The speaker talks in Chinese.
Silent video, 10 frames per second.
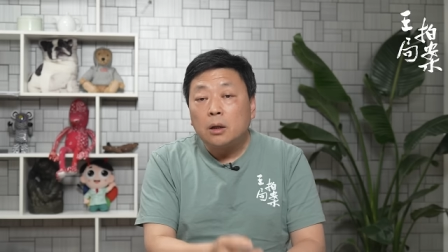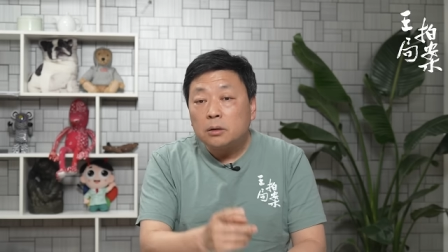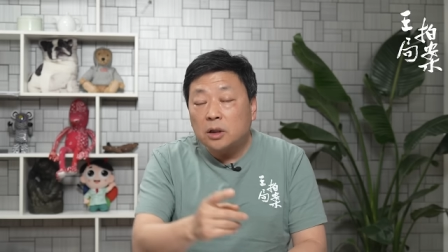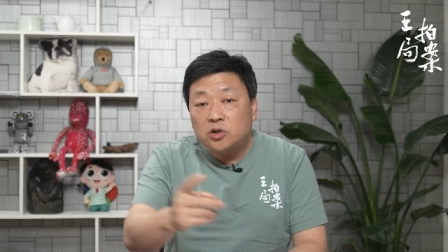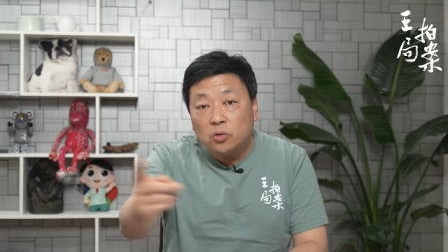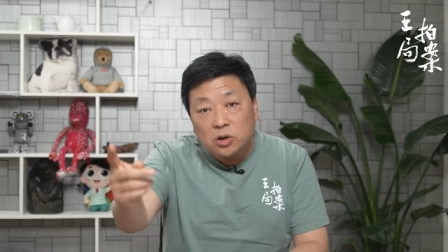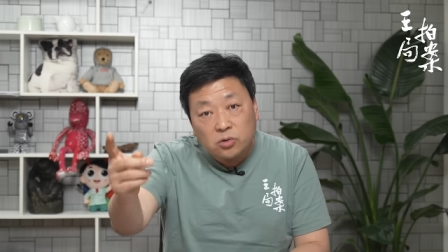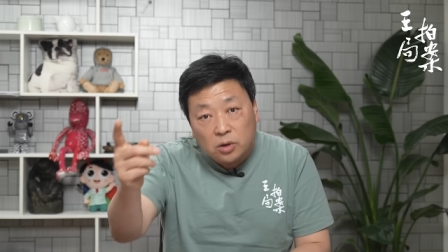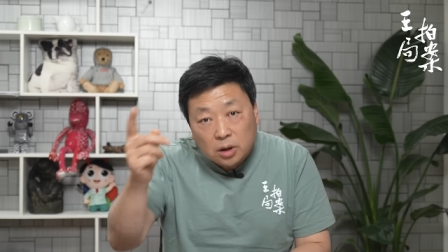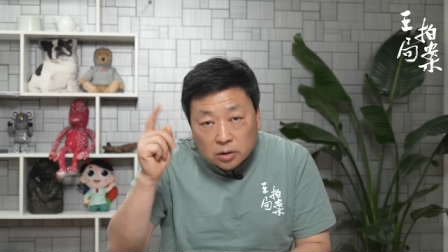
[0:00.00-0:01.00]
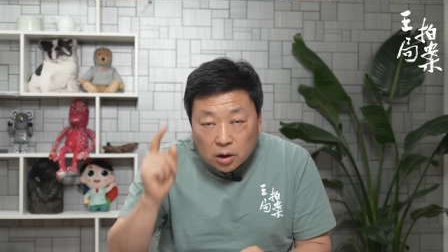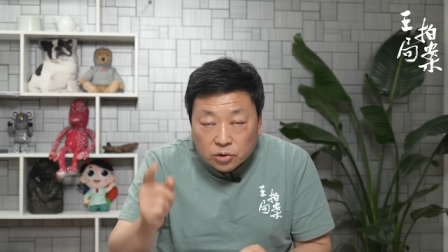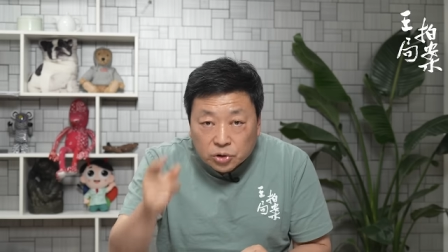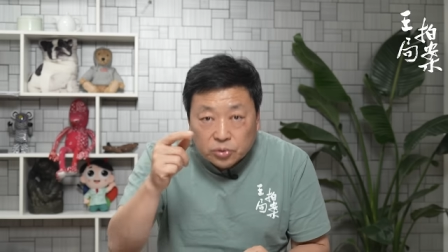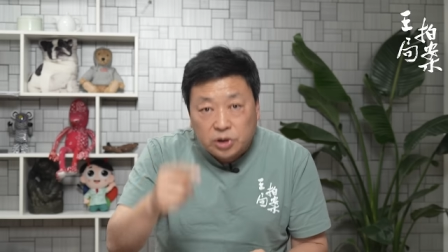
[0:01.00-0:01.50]
他走着走着，他要
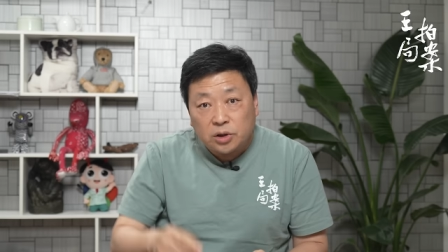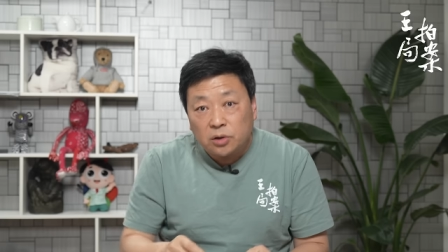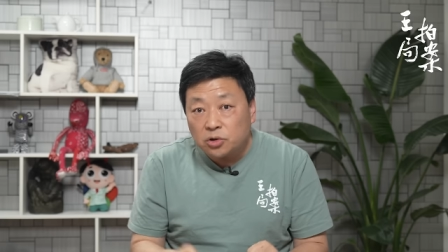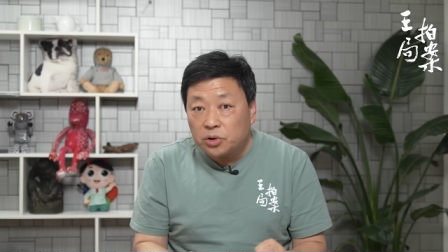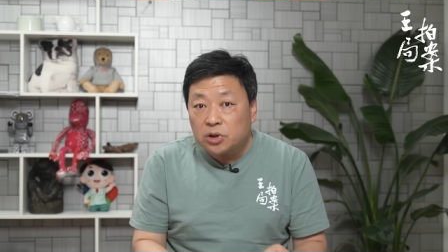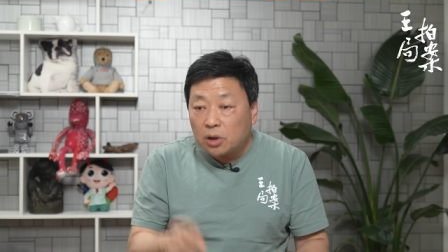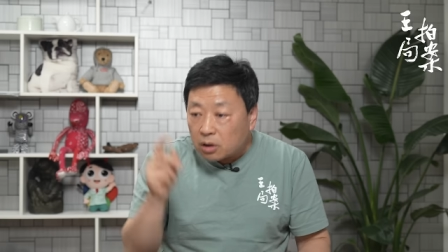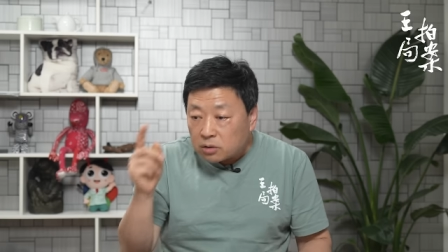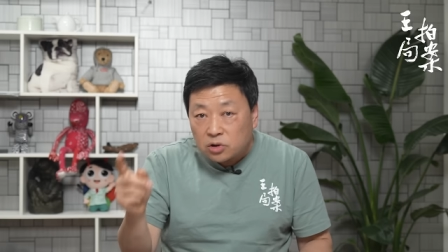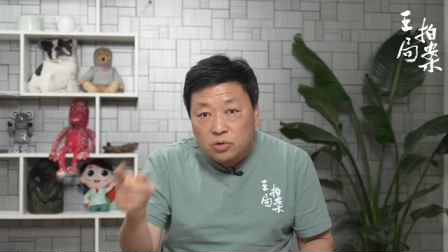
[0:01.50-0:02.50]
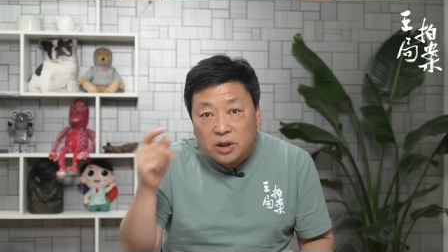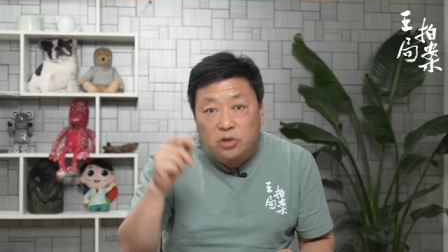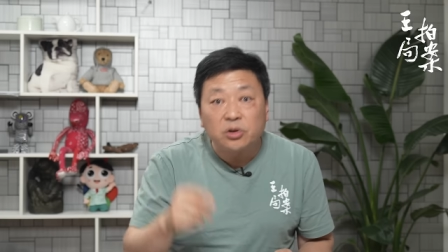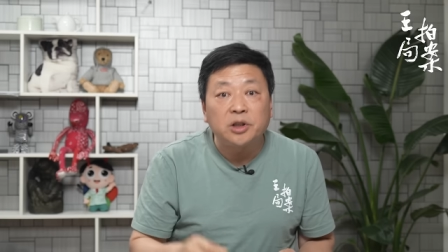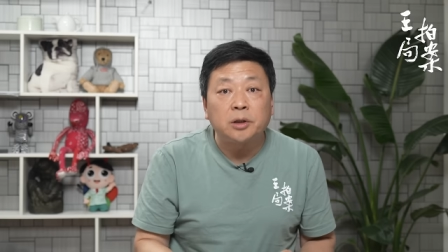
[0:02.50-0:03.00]
休息，他要睡觉，这专列
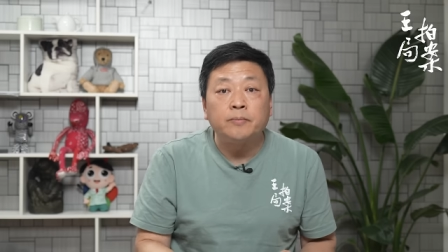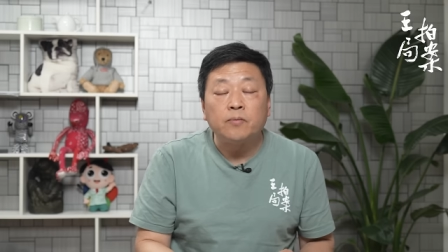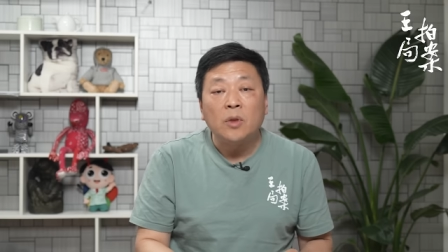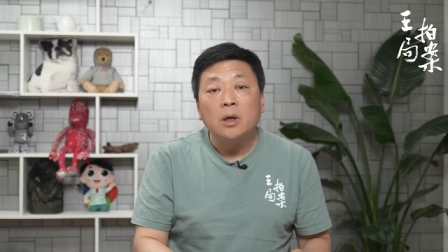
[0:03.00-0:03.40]
就得停，